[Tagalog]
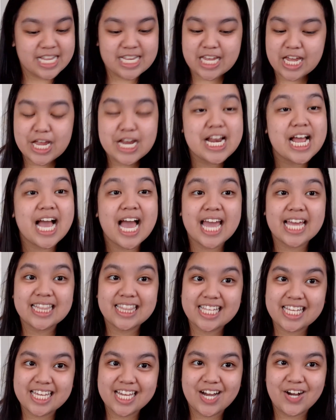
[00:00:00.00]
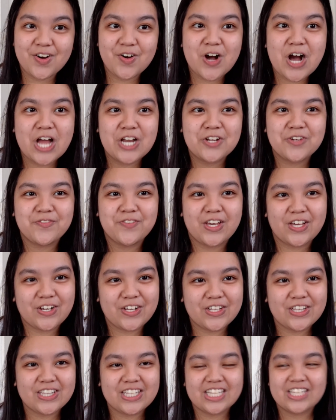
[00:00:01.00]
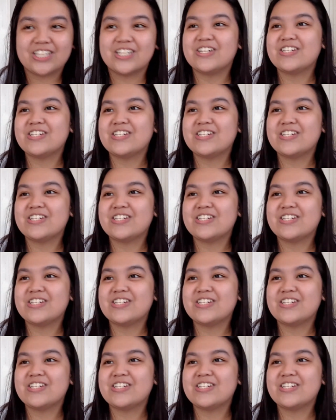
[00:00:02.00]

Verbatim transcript: kayo ng idea kung anong meron dito.